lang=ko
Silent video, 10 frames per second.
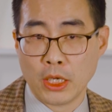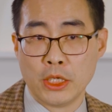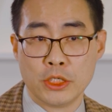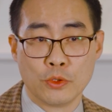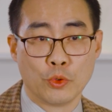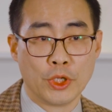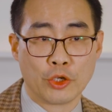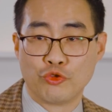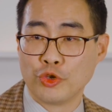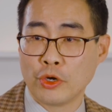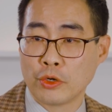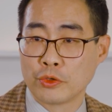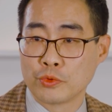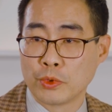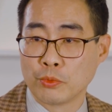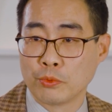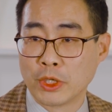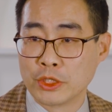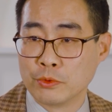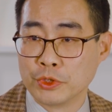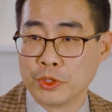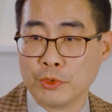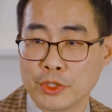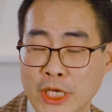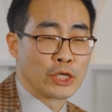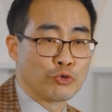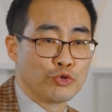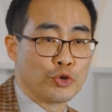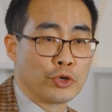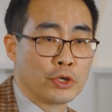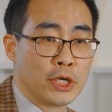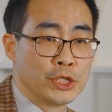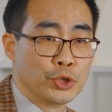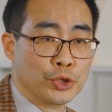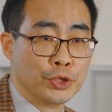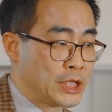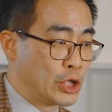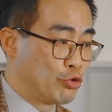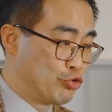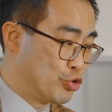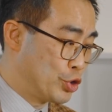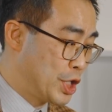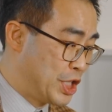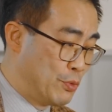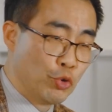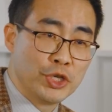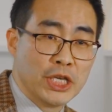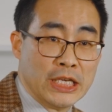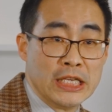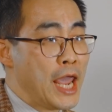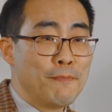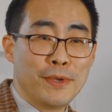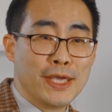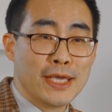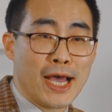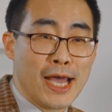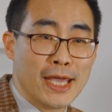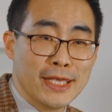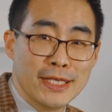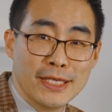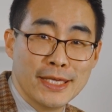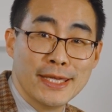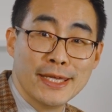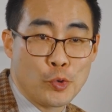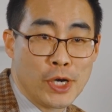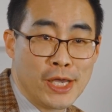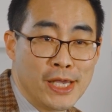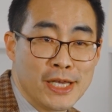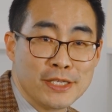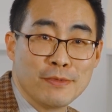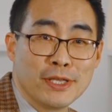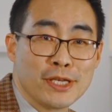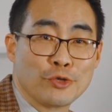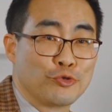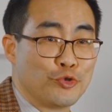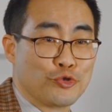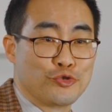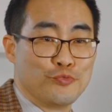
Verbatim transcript: 엔진 오일의 규격? 좀 한번 말씀을 드리면, 자소규격 아시죠? 자소규격이 기본이 에이피아이를 통과해야지만 자소규격을